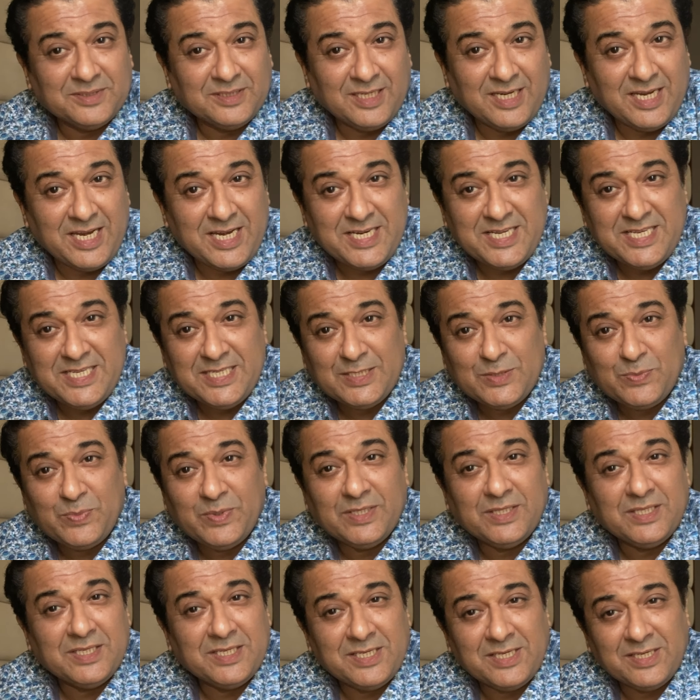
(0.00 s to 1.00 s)
लेडीज़
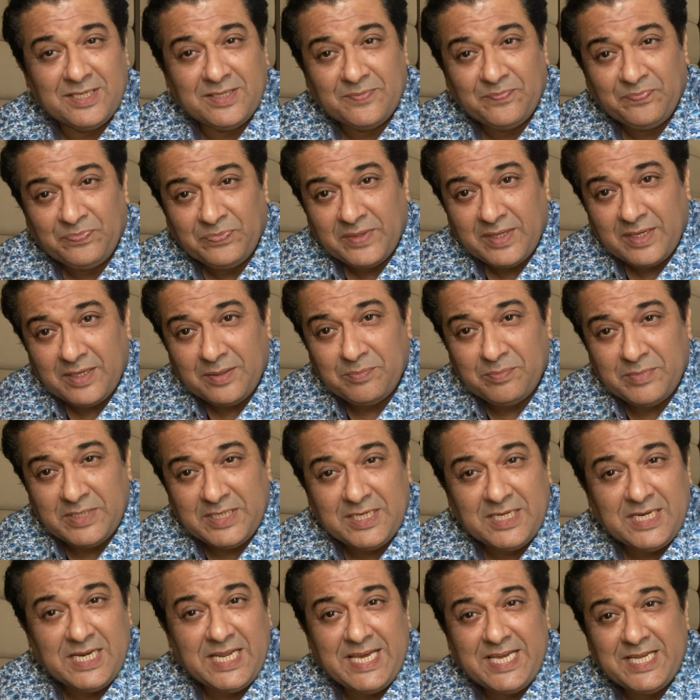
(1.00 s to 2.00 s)
भी थी
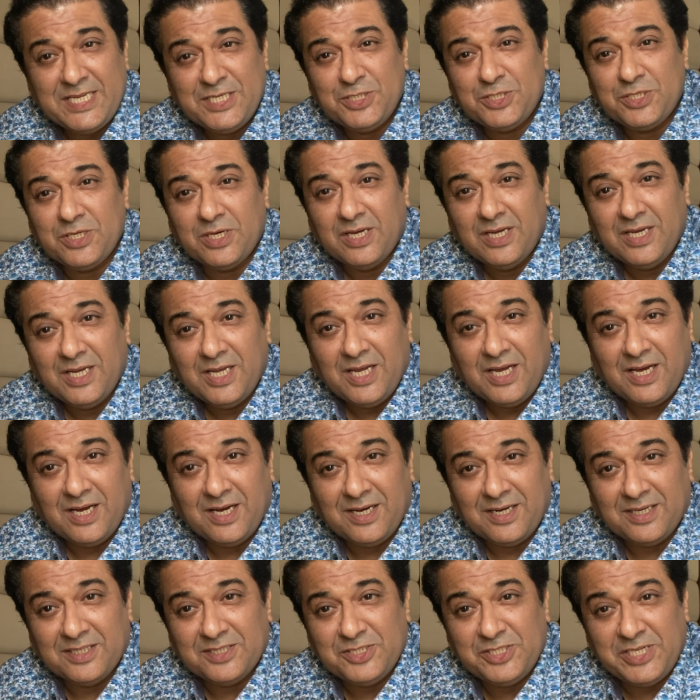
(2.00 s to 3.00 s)
मिडल एज्ड
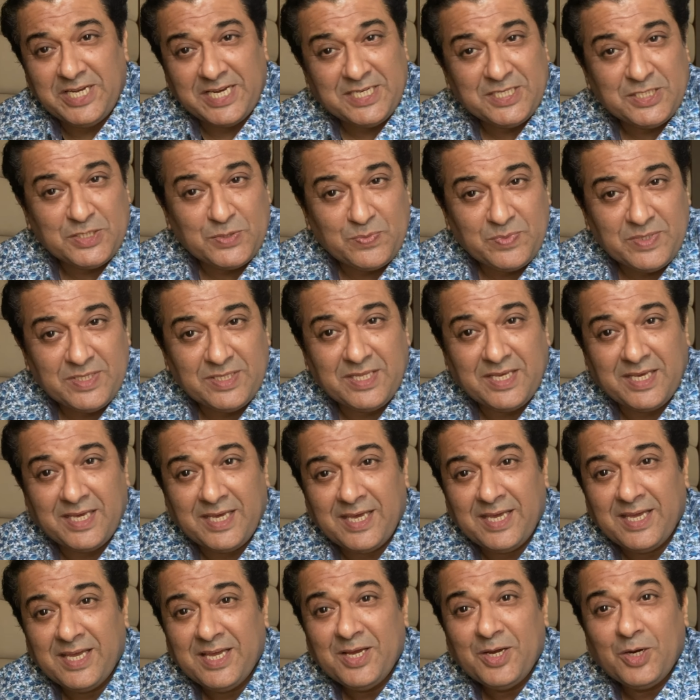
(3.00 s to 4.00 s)
जेंट्स भी
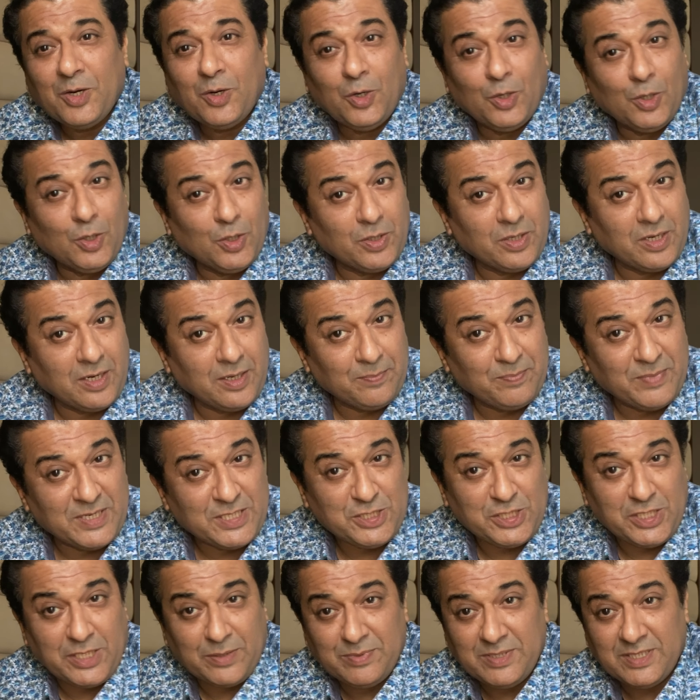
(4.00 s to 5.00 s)
थे और
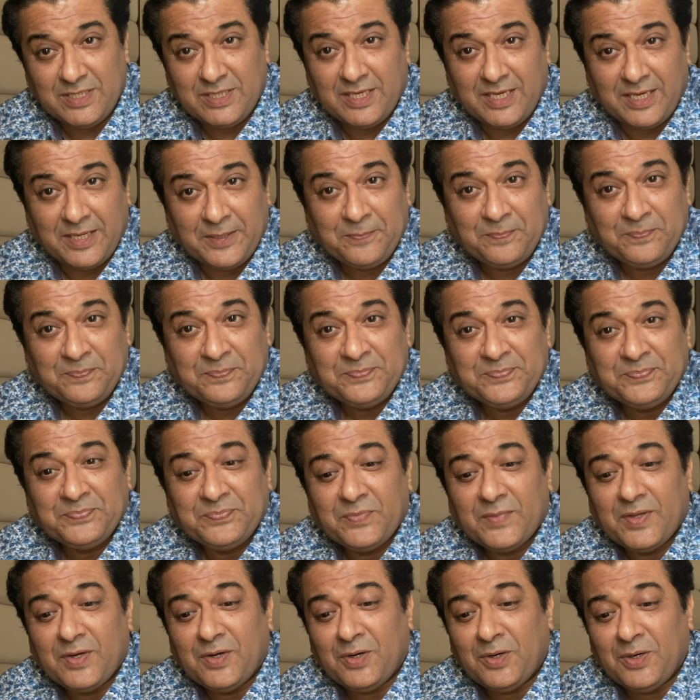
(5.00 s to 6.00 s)
बच्चे भी थे
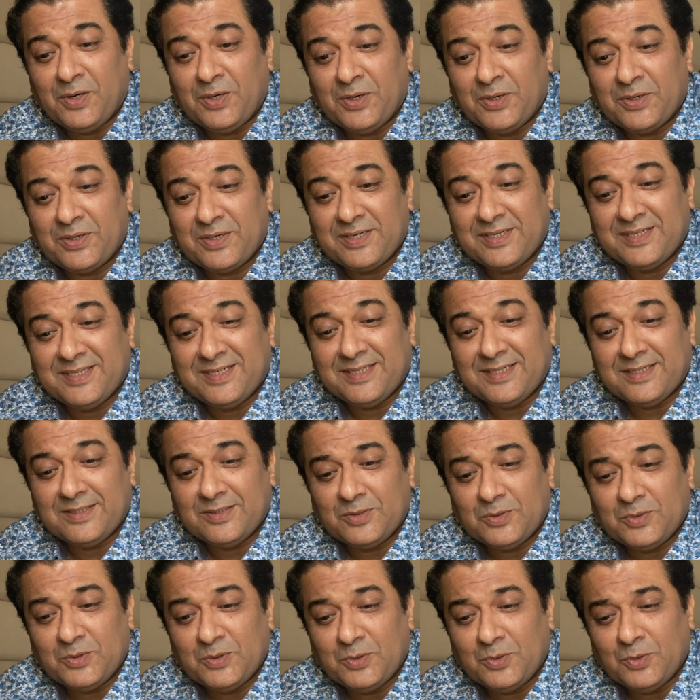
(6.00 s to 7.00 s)
और
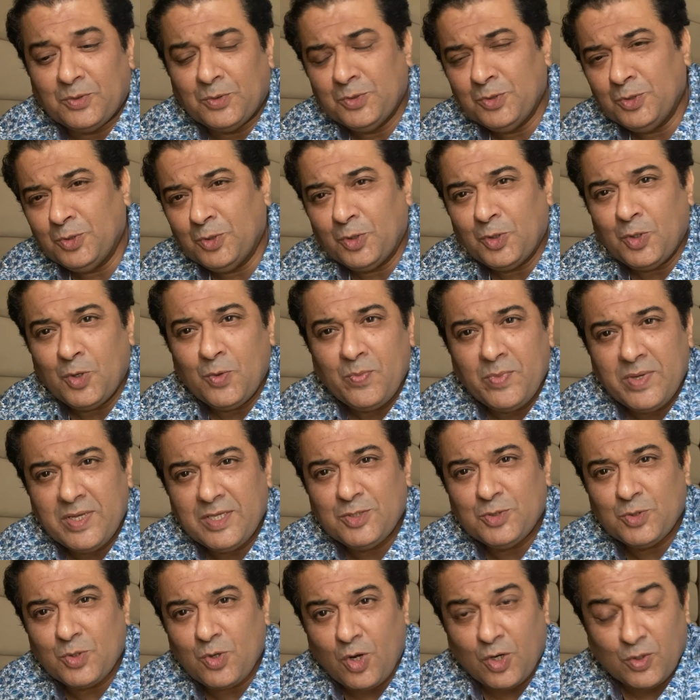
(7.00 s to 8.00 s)
उन दोनों में
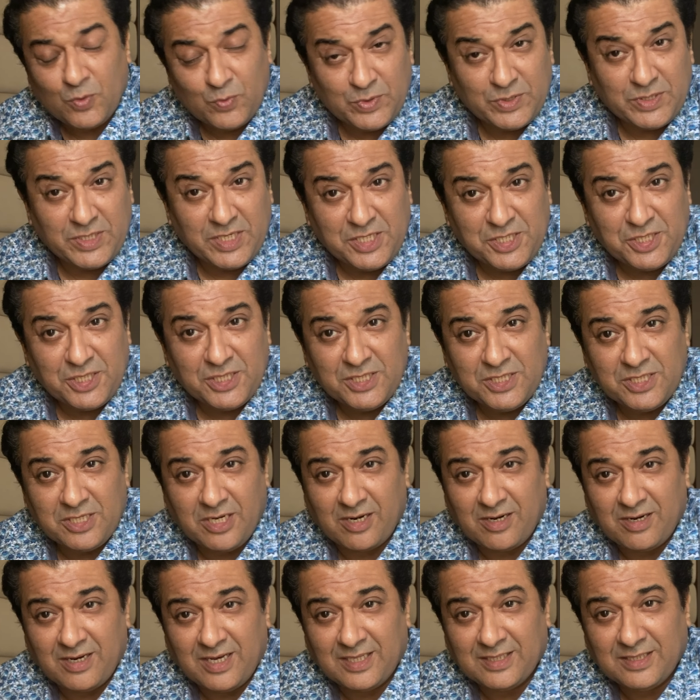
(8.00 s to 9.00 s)
जो कॉन्वर्सेशन चल
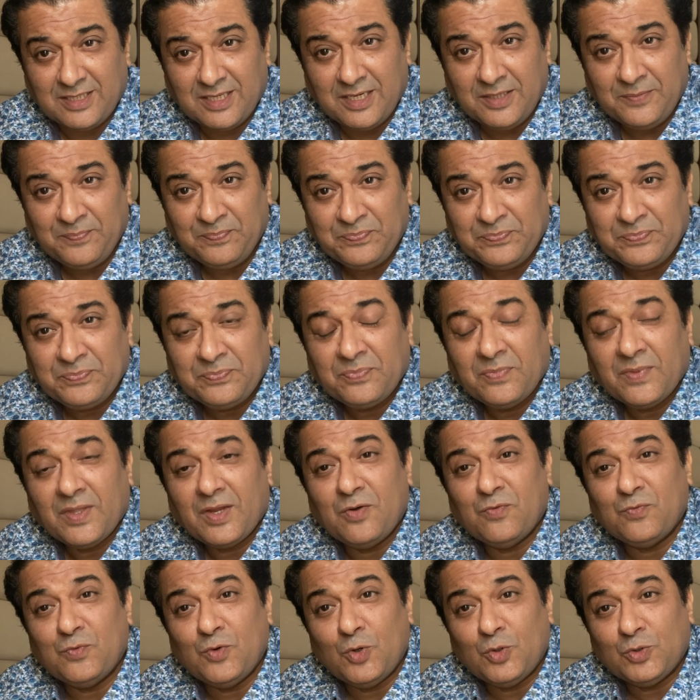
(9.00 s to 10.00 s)
रहा था
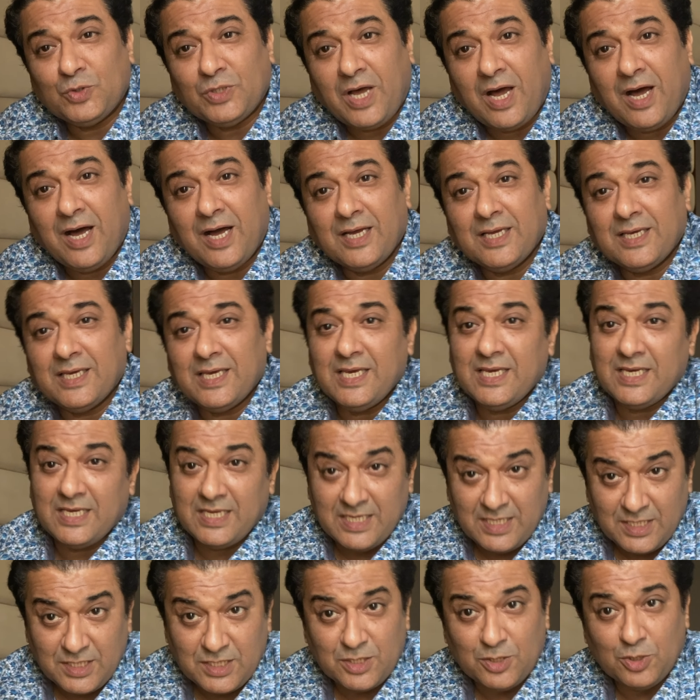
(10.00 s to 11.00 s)
वो था कि
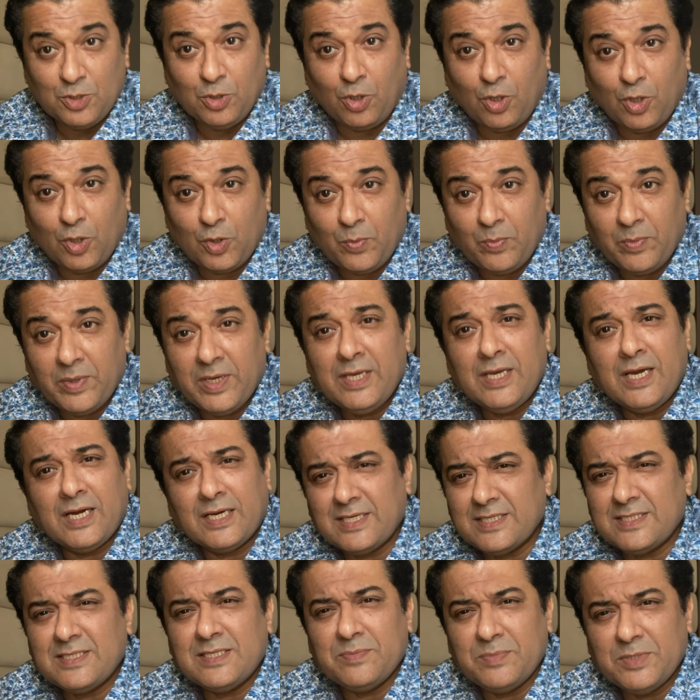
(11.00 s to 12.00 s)
इस दौर में या
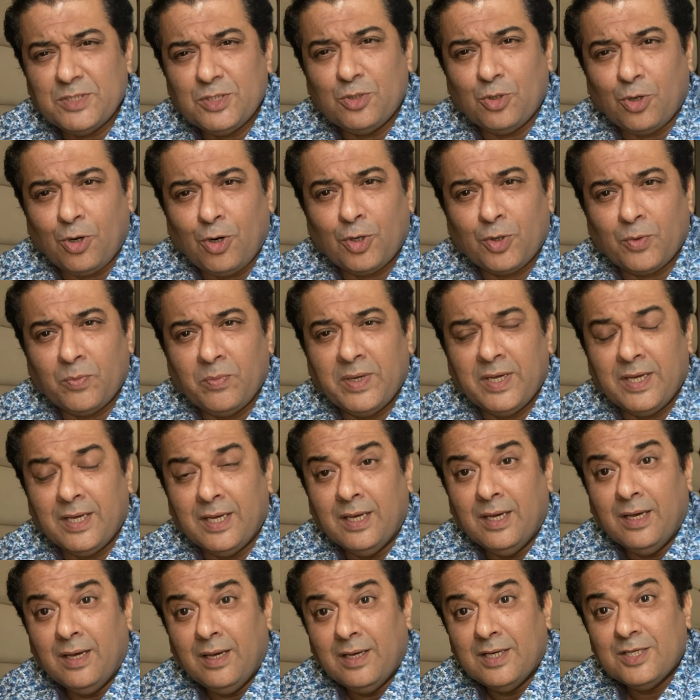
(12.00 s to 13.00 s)
किसी भी दौर में
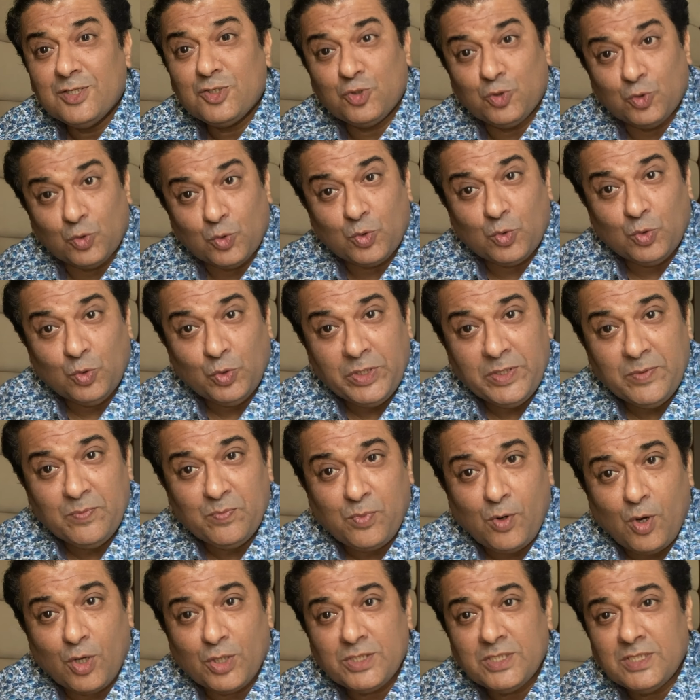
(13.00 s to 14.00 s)
सुकून
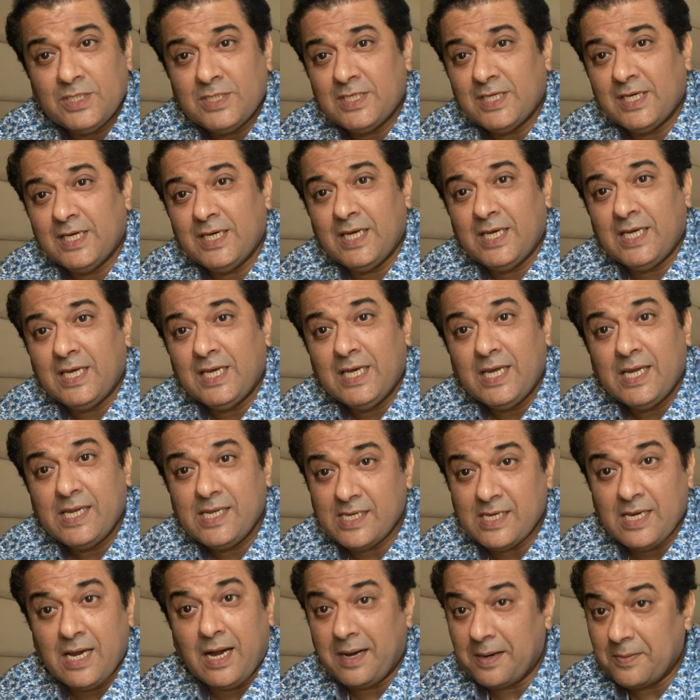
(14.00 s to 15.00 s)
इम्पॉर्टेंट है
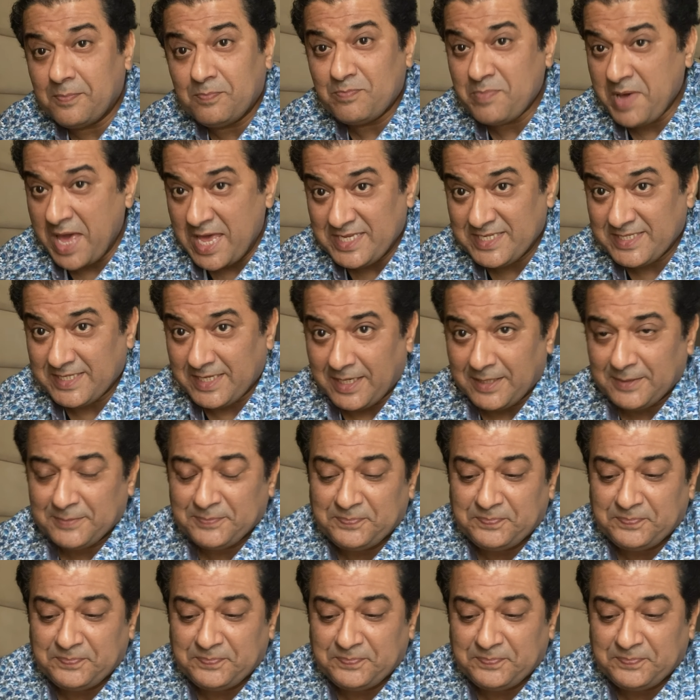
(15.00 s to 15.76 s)
या पैसा